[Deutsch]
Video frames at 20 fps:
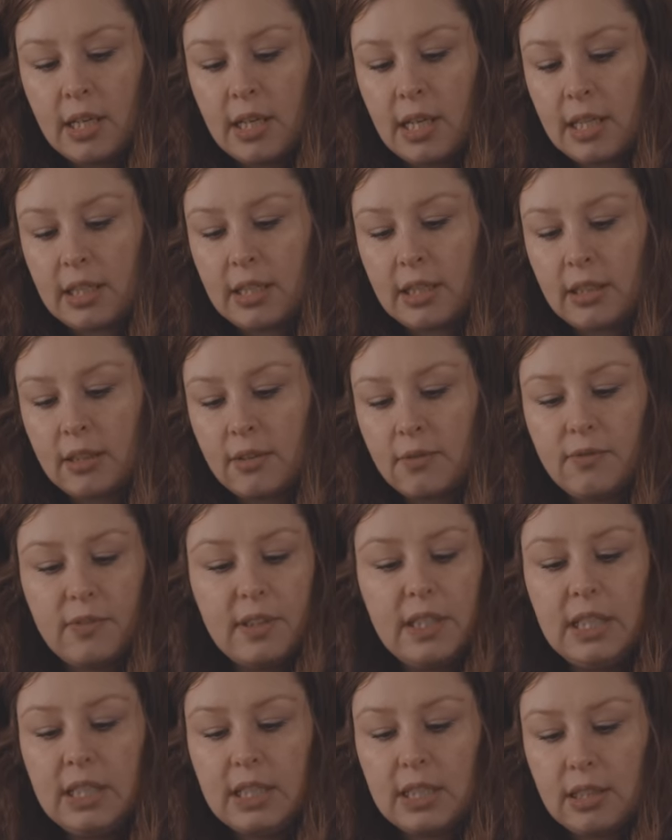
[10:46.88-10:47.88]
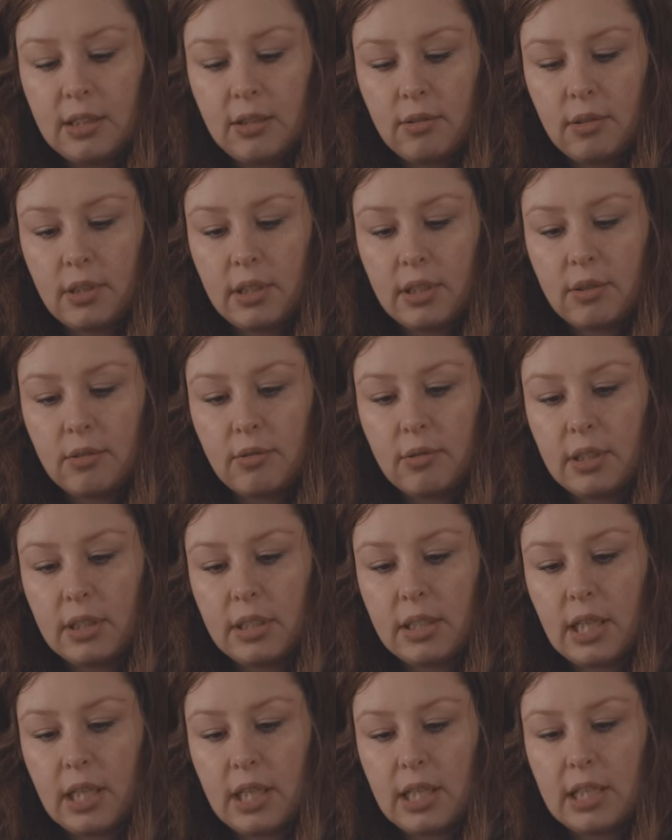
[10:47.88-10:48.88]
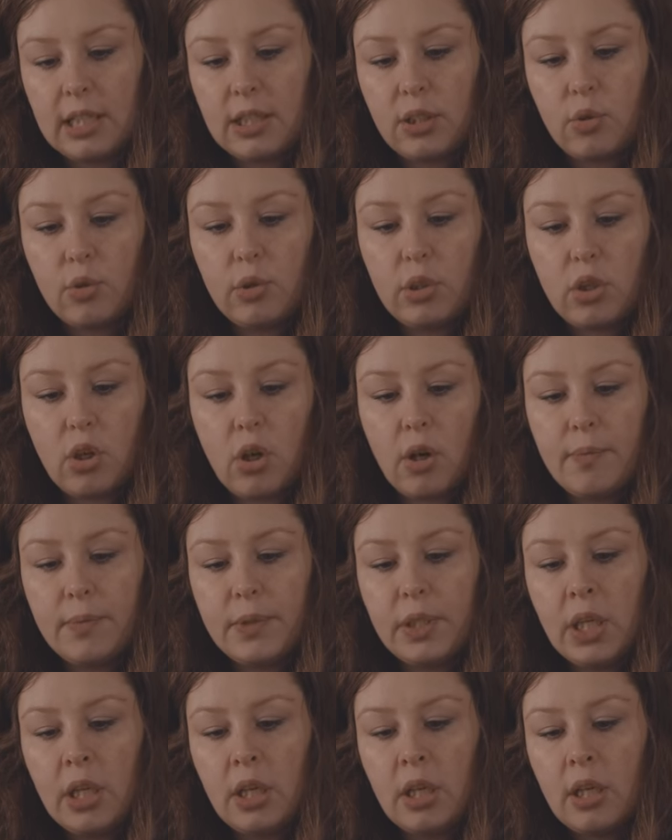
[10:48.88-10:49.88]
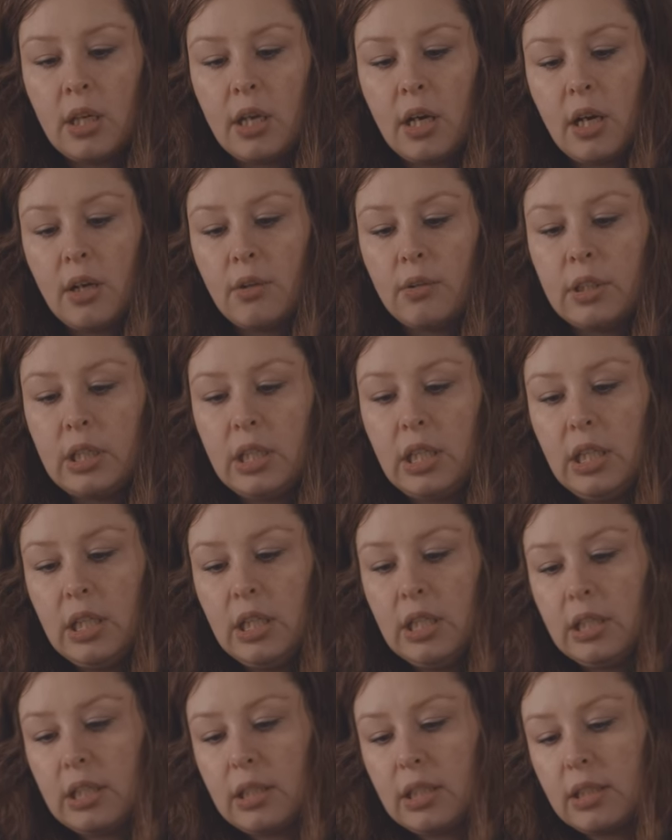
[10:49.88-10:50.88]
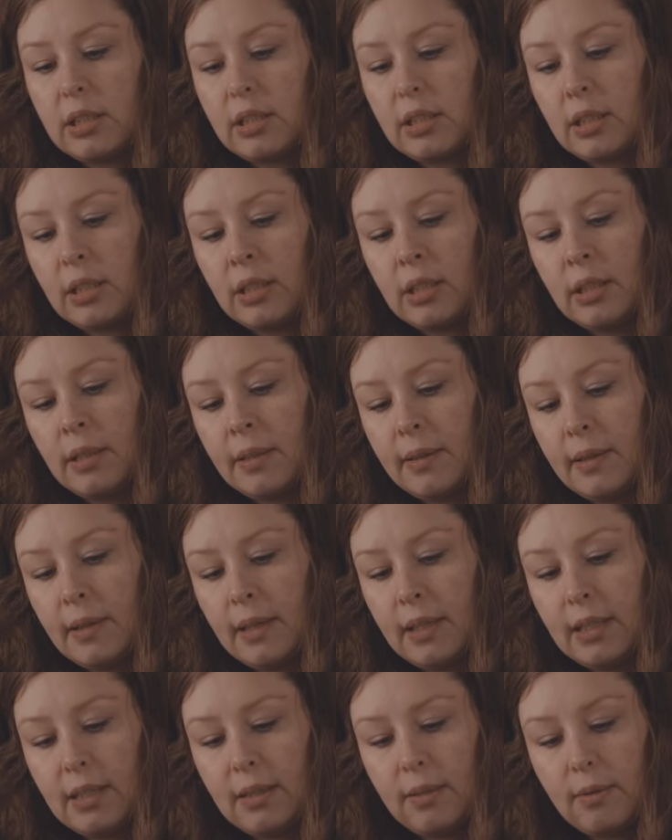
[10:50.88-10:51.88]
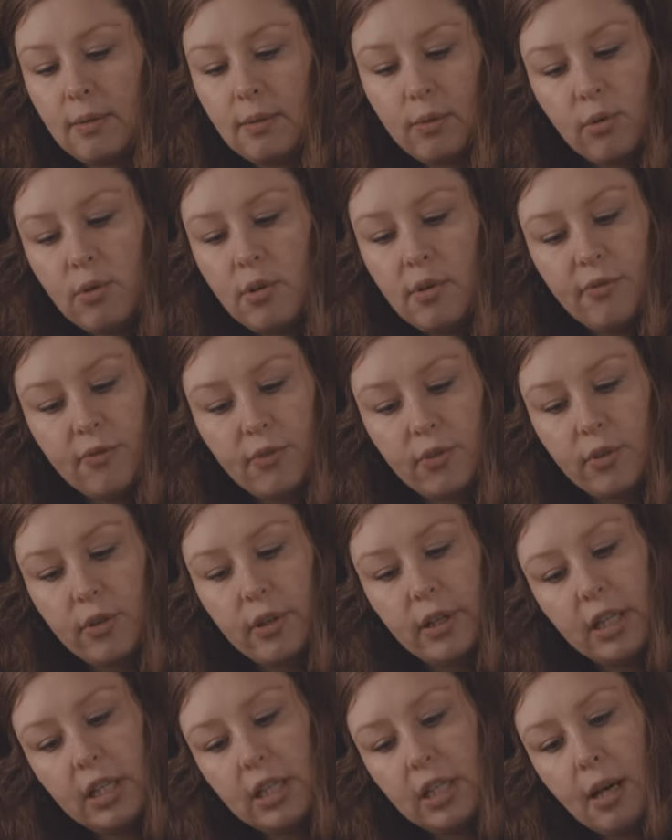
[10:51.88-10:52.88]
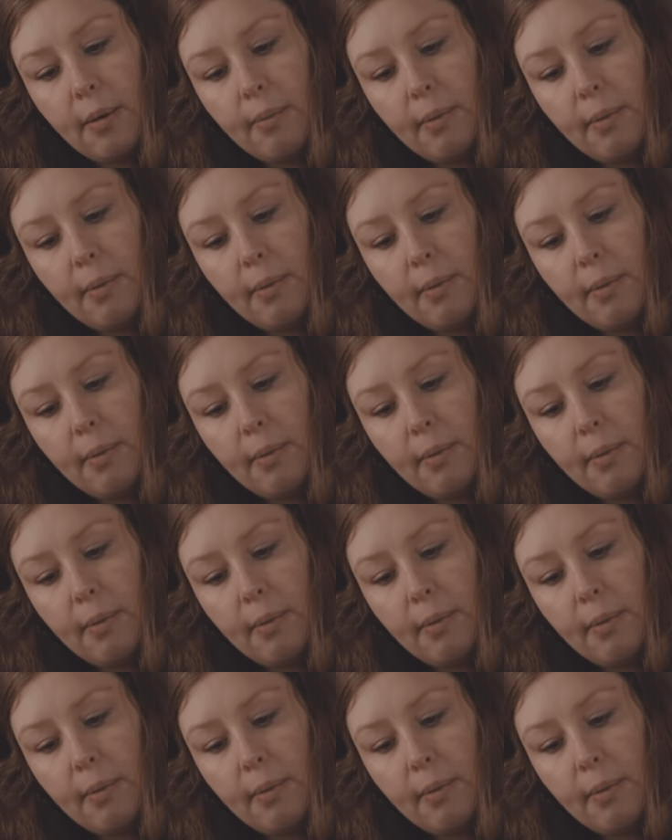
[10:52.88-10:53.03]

nasse Wiesen oder so, dass da nichts durchkommt. Und hier ist es äh, ungewöhnlich,